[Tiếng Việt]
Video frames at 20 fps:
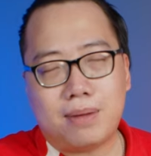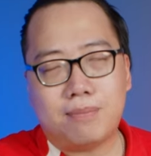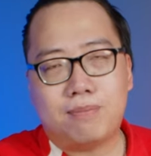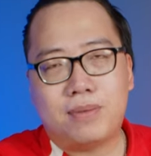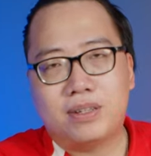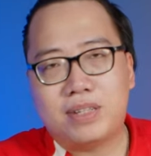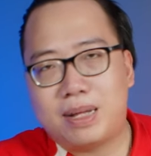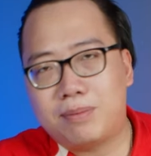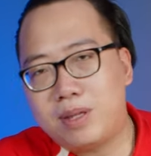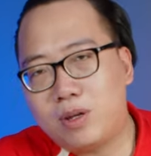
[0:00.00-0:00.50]
bạn
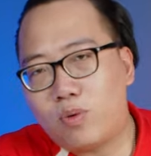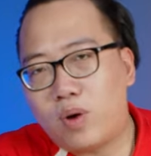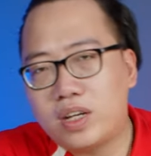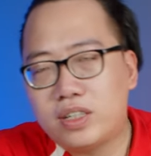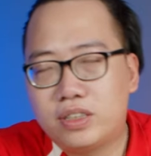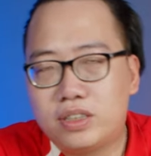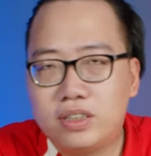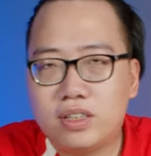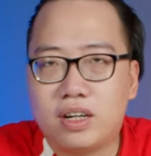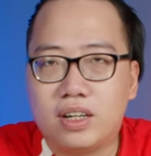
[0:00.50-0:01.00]
mà đem đi ngoài
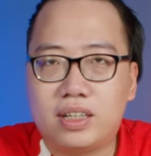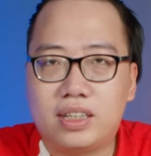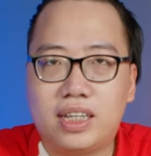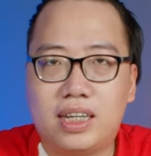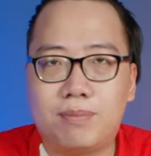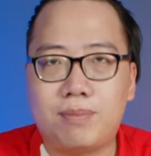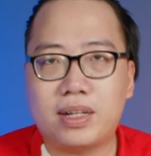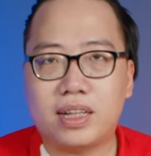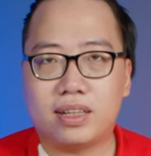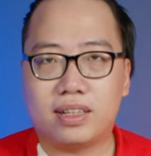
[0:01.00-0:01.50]
sửa
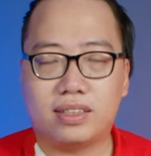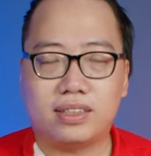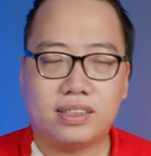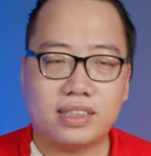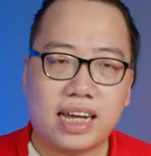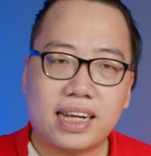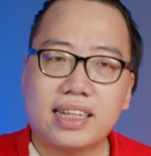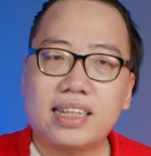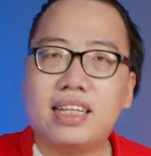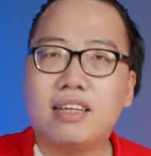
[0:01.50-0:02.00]
thì mất
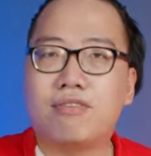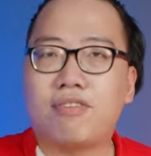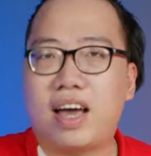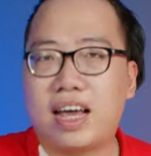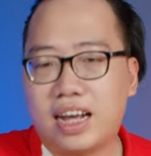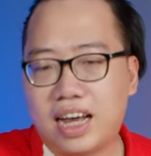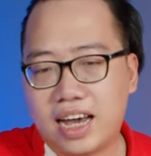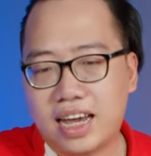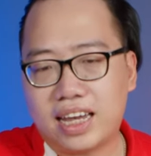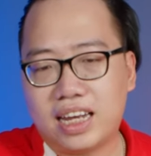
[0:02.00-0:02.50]
nhanh thì
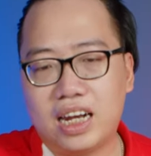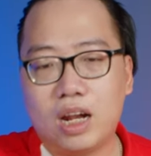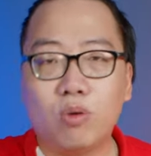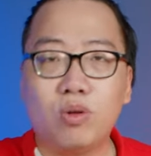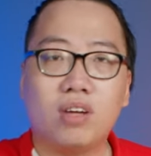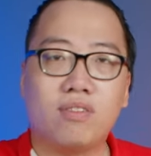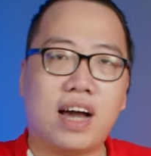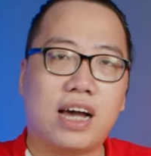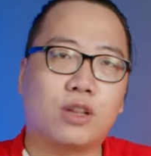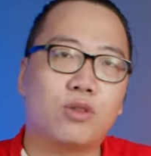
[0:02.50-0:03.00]
vài ngày lâu
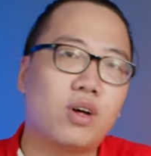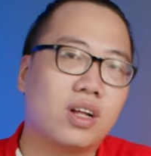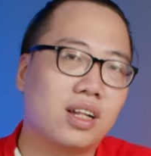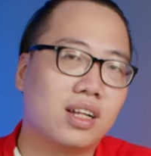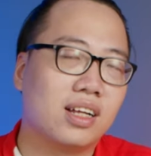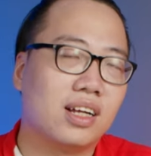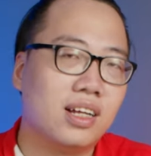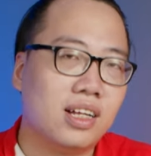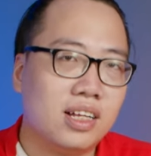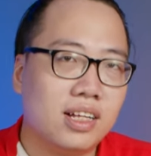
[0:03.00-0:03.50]
thì vài tuần
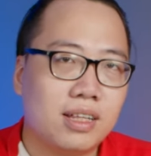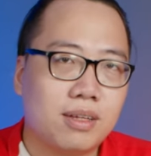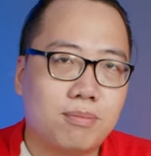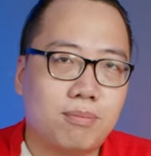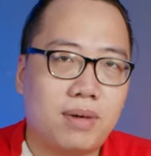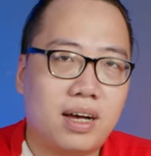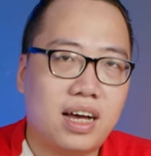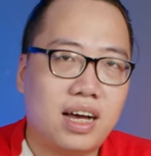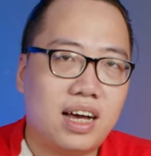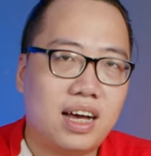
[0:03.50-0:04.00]

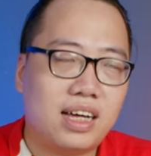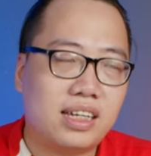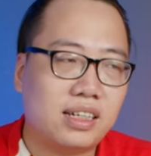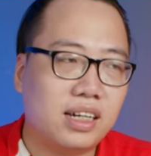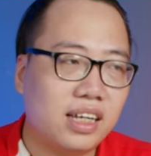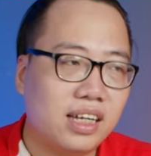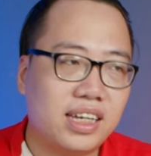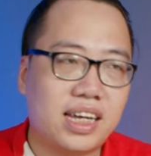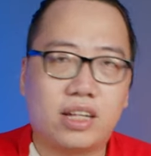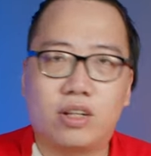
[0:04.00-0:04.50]
mà
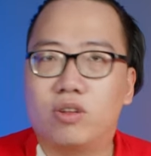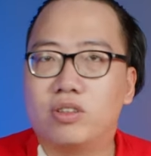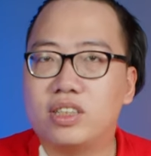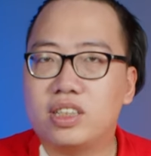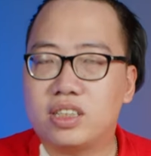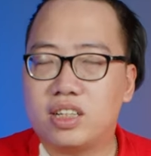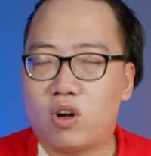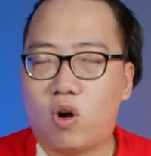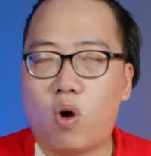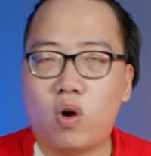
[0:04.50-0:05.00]
linh kiện nó
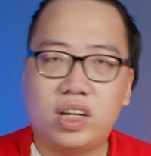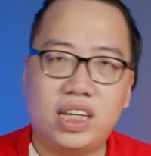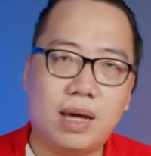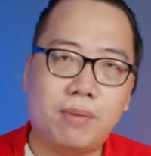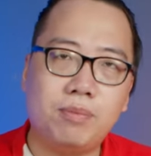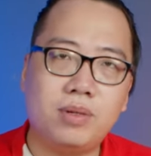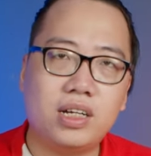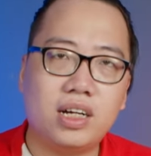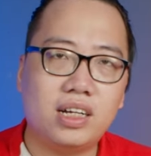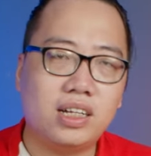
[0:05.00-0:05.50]
rất khó
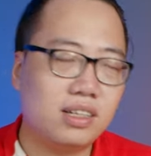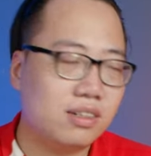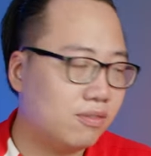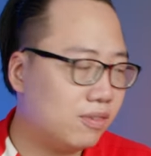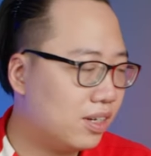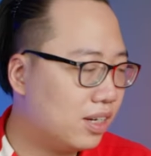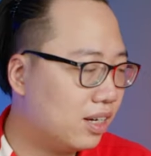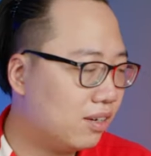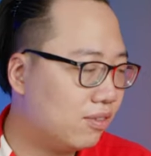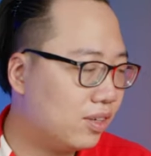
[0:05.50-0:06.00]
kiếm nữa
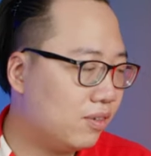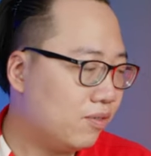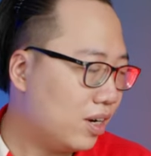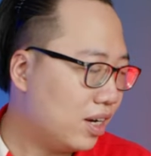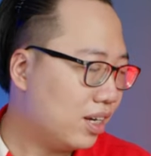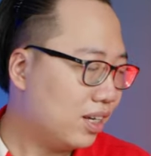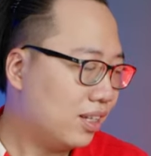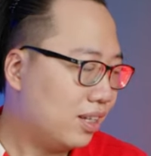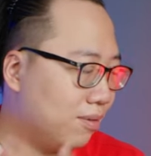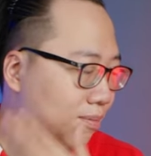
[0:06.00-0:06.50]
và vì
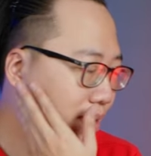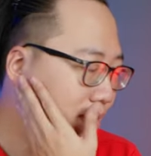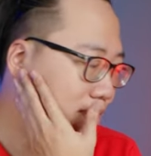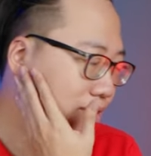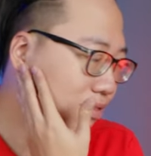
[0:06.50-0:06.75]
vậy thì mất